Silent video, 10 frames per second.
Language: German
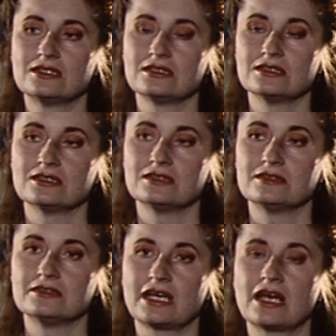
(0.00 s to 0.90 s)
äh,
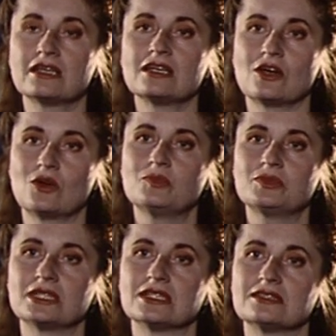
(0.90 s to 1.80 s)
daran
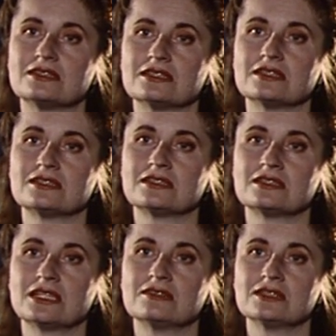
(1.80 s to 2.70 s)
geglaubt hat, dass, dass
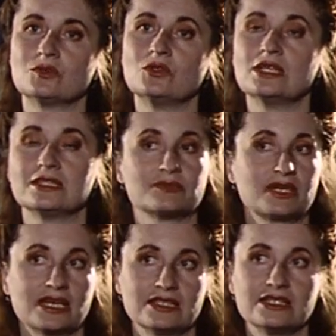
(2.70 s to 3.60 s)
etwas möglich ist. Man
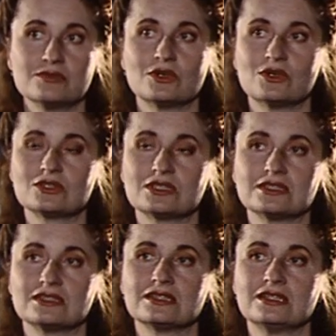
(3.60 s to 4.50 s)
kann eben auch
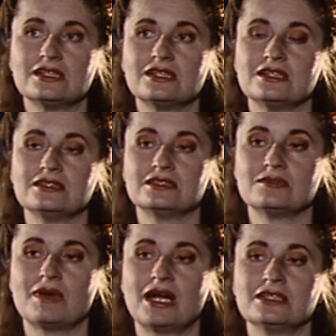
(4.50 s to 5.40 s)
den diesen
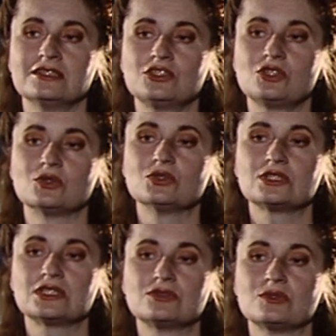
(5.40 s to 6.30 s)
Malener Schluss,
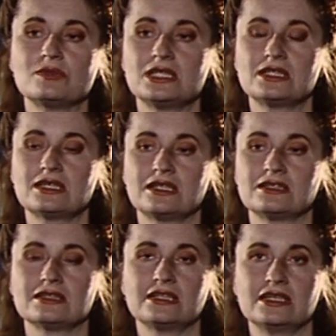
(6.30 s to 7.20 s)
der für mich einer
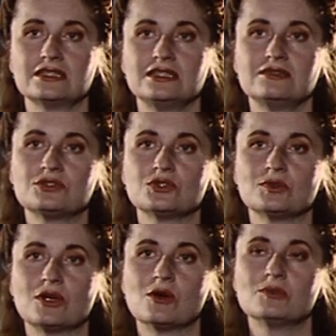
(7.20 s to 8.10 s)
der negativsten
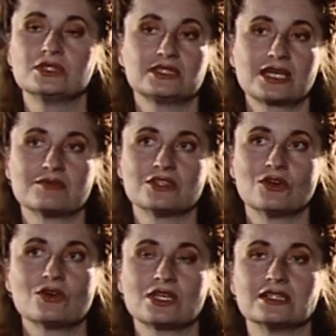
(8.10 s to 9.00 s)
überhaupt ist, kann man
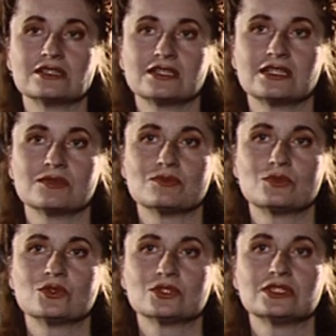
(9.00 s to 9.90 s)
auch letztlich eben
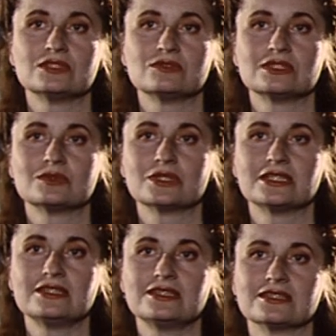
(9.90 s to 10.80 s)
positiv
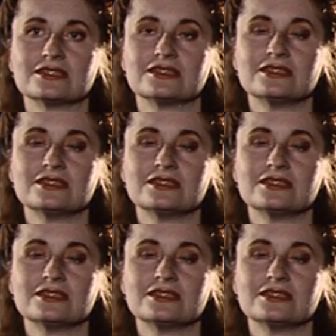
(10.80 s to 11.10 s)
interpretieren.